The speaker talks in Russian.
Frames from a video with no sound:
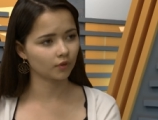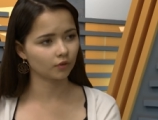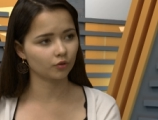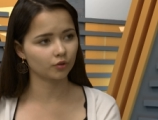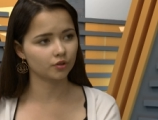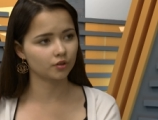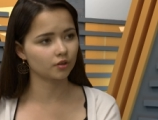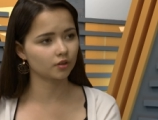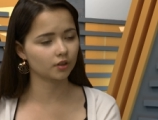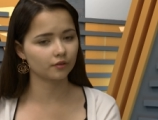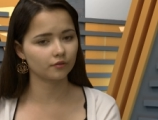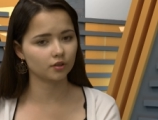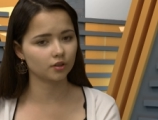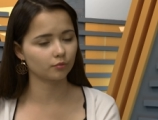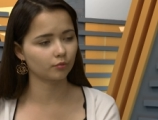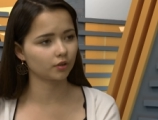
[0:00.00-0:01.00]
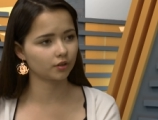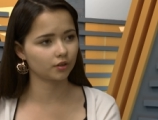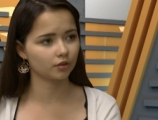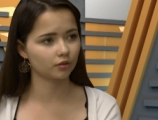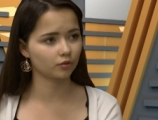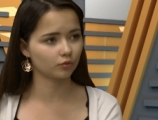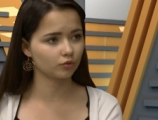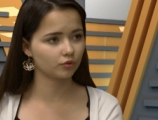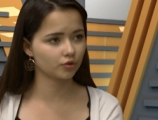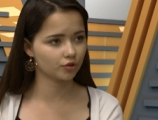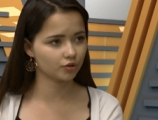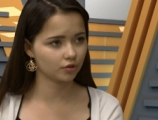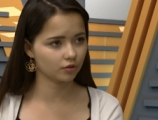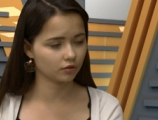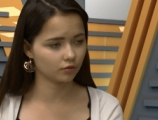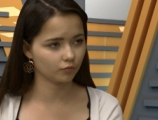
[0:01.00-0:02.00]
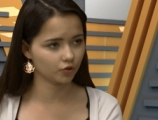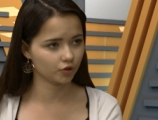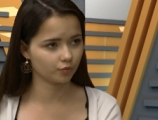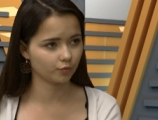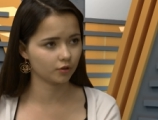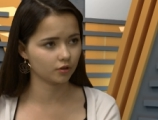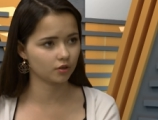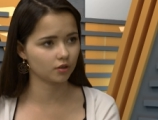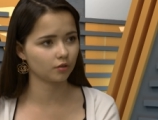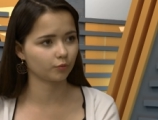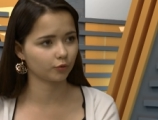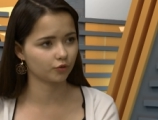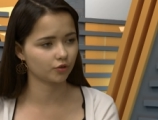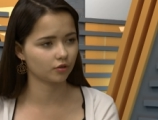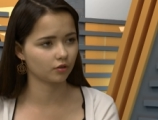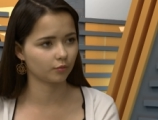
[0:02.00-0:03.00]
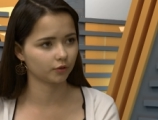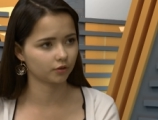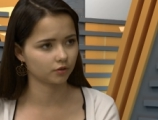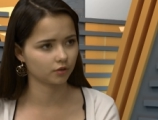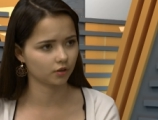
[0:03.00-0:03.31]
То есть независимо, где ты учишься, ты можешь прийти и получить дополнительное.